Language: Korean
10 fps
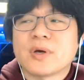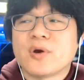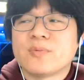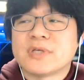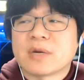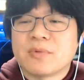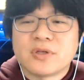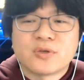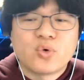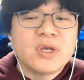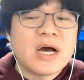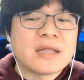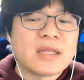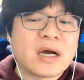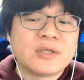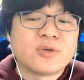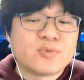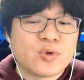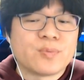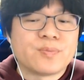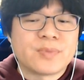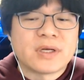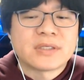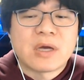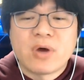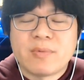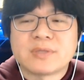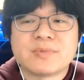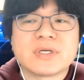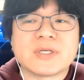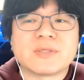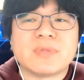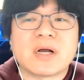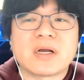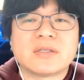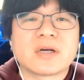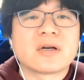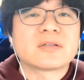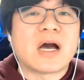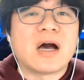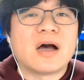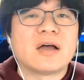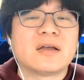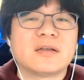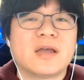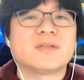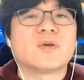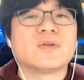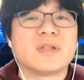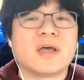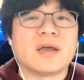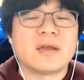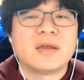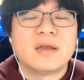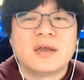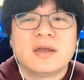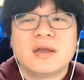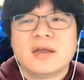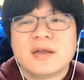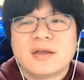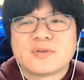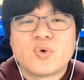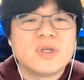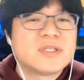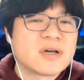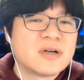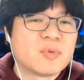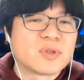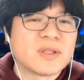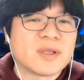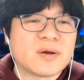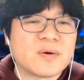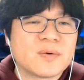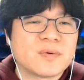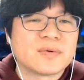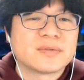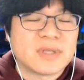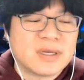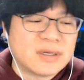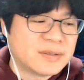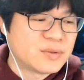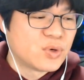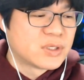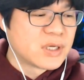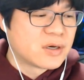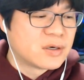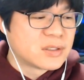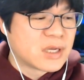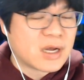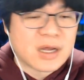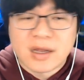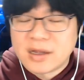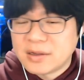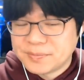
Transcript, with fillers: 없는 장면인데 소리가 안 나간 점좀 예, 사과의 말씀 드리겠습니다. 아까 다 했었는데 소리 체크를 못했네요. 소리 체크를 제가